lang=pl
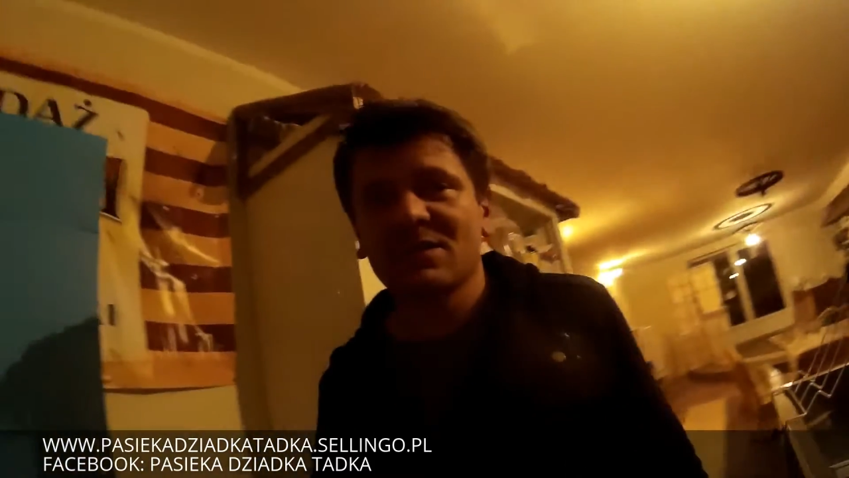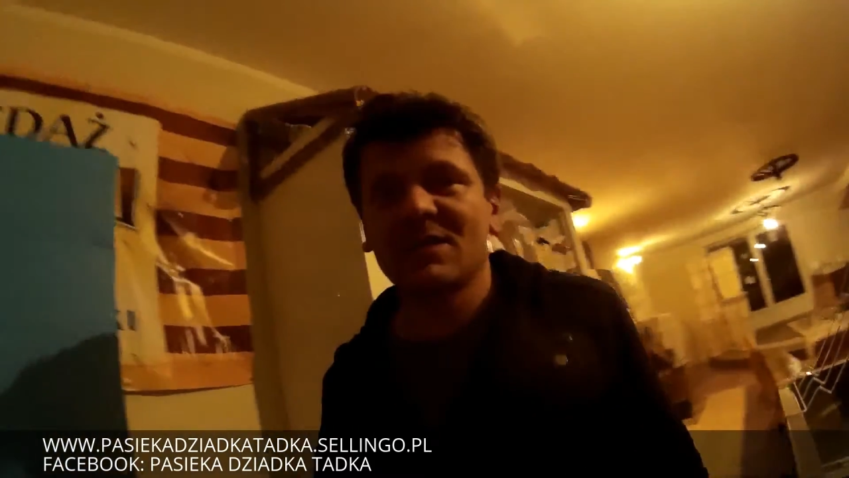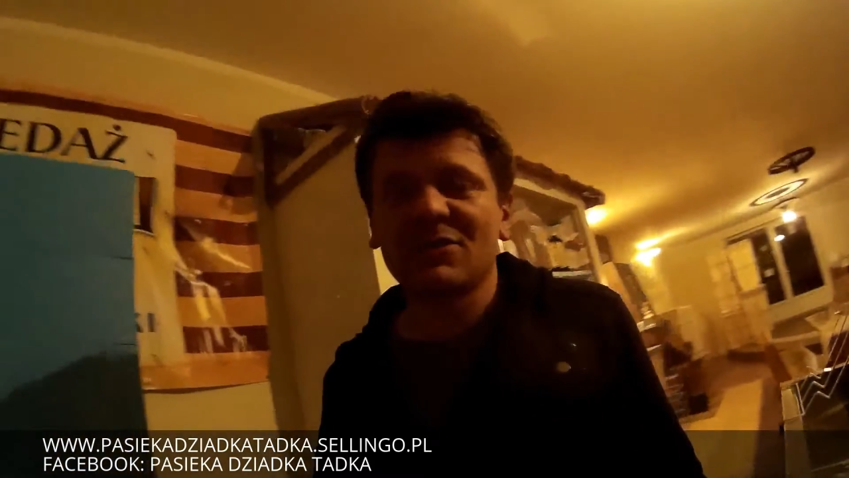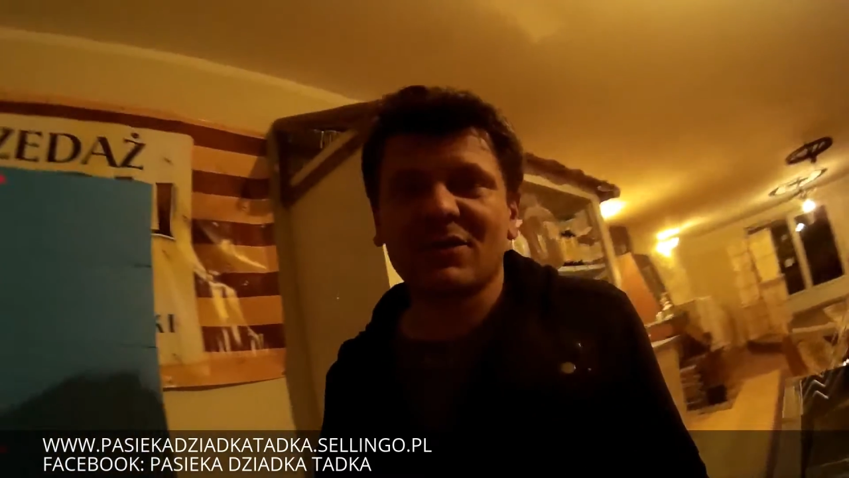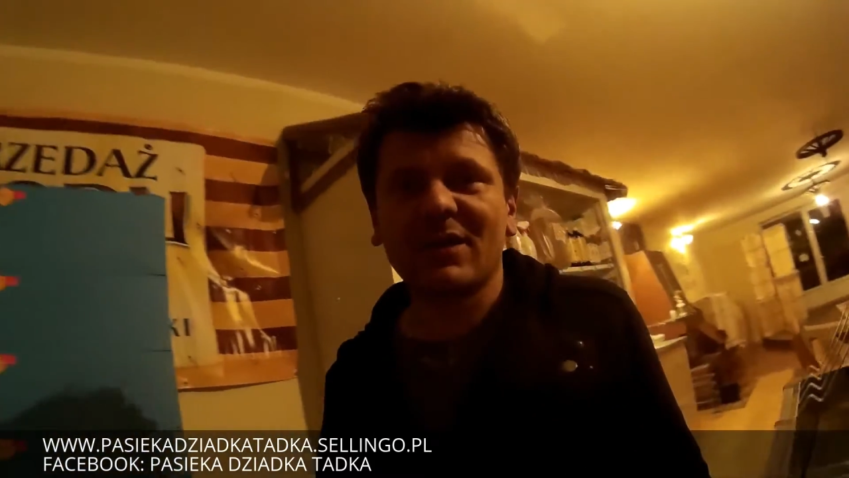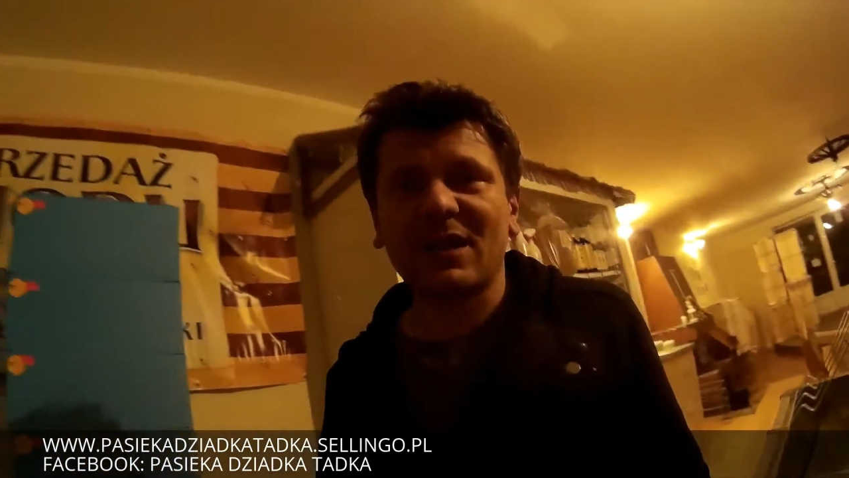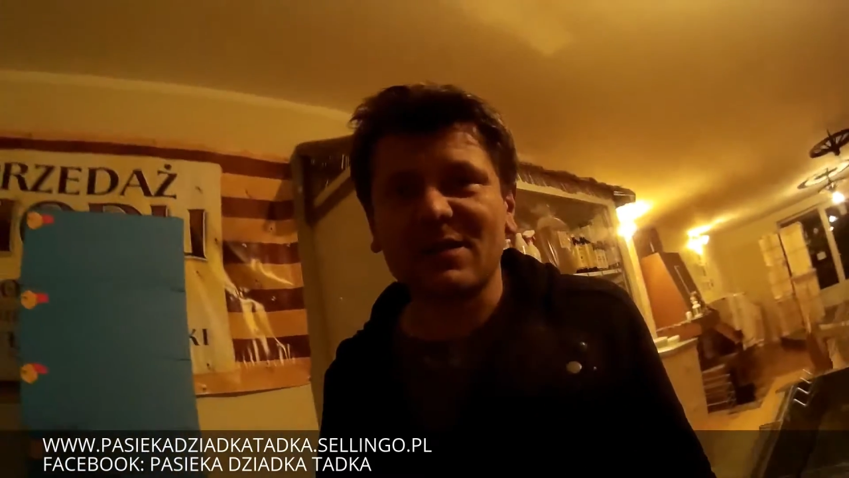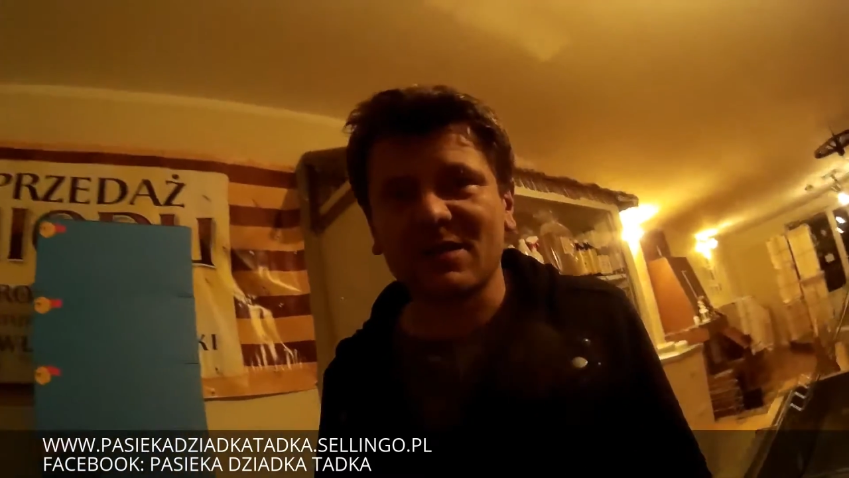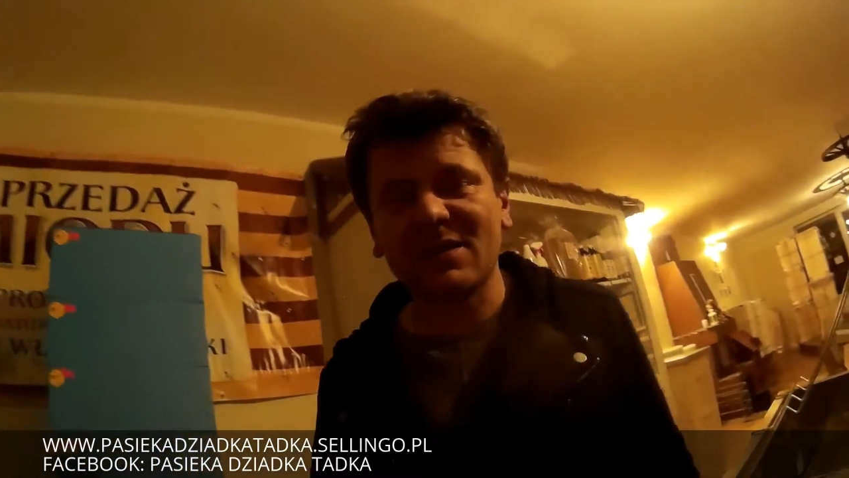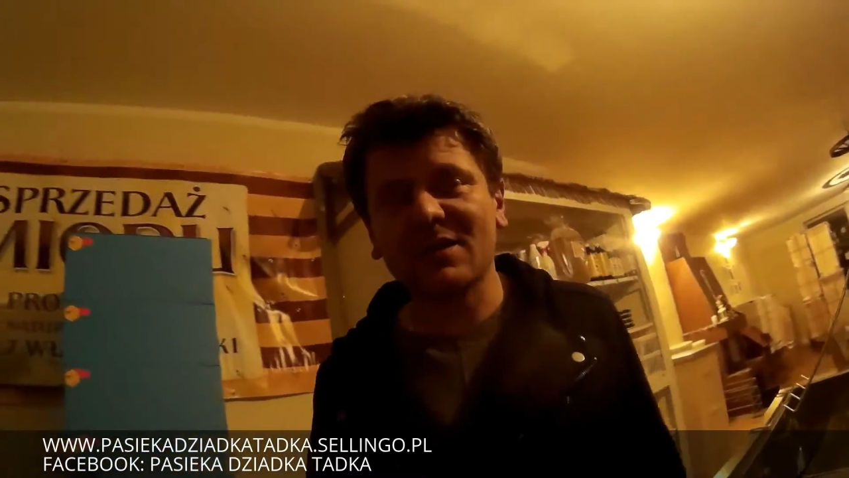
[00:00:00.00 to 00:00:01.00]
zdać
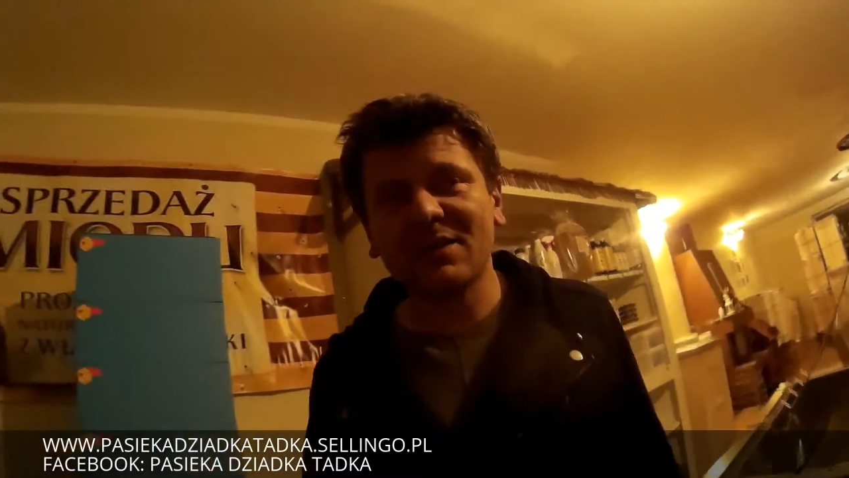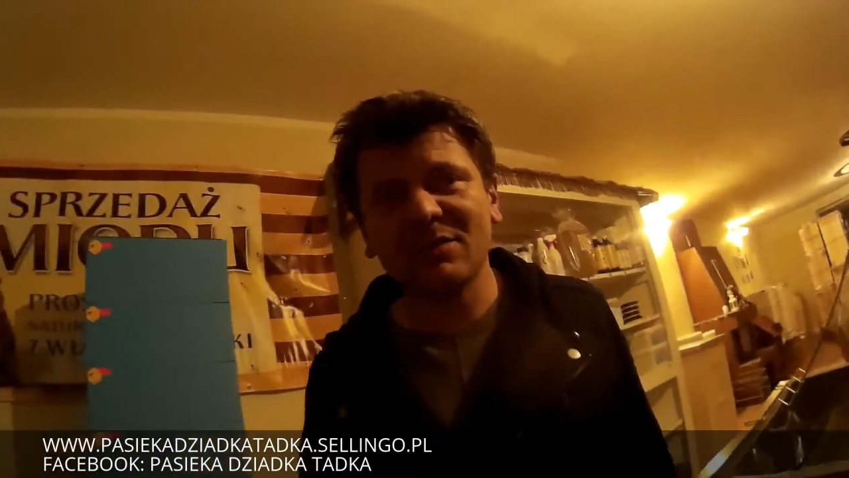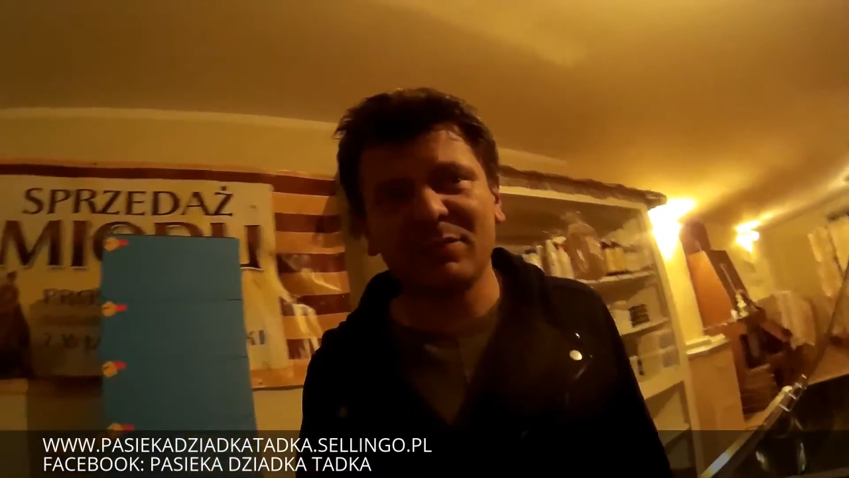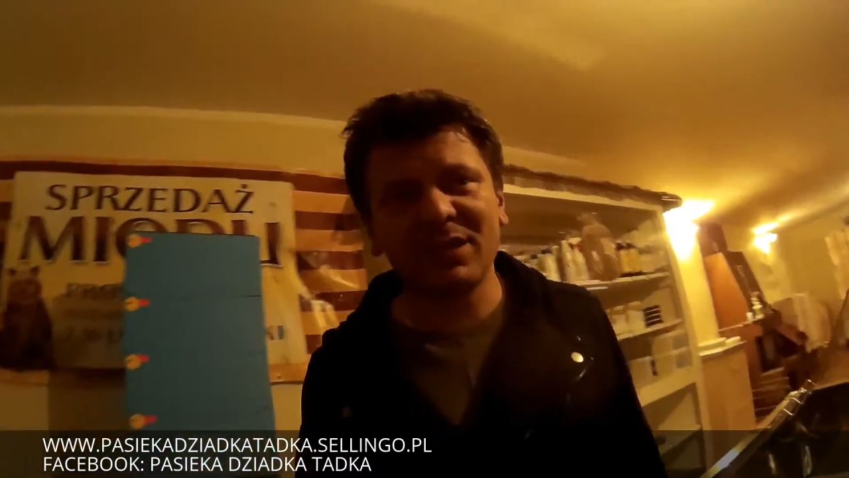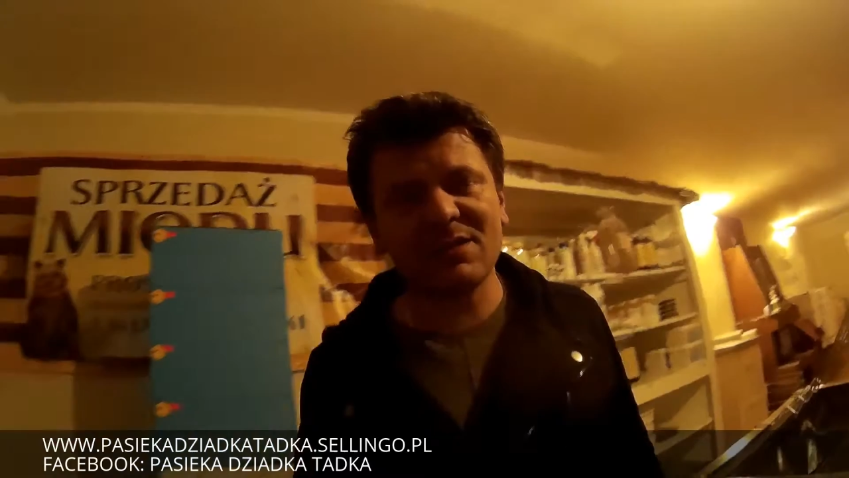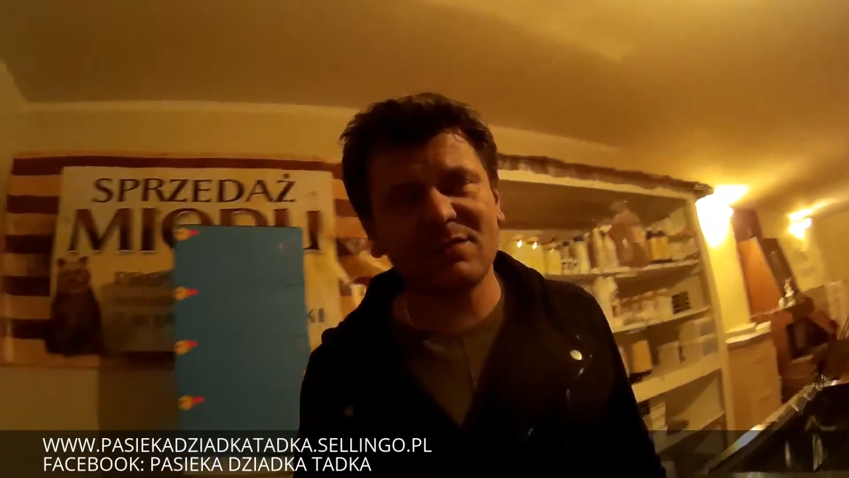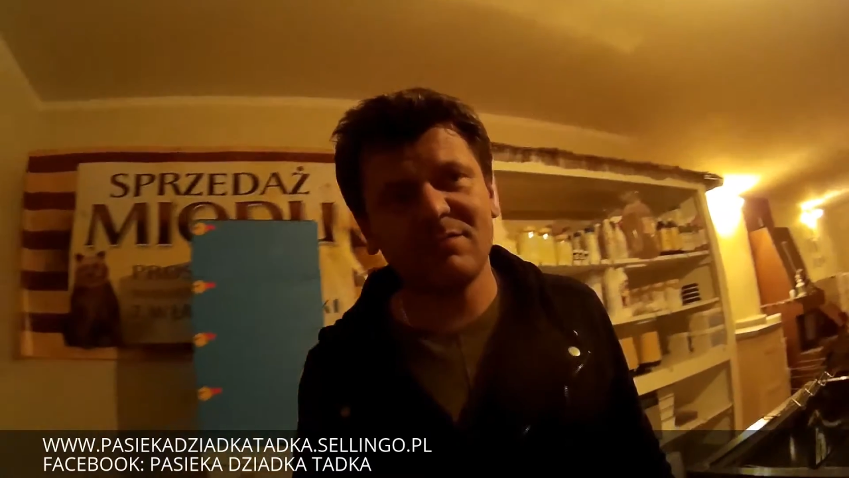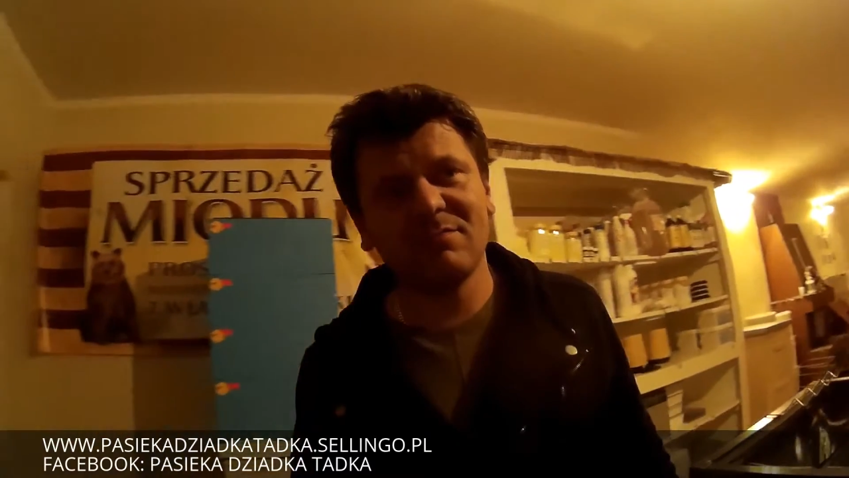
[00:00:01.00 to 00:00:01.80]
relacje z takich imprez.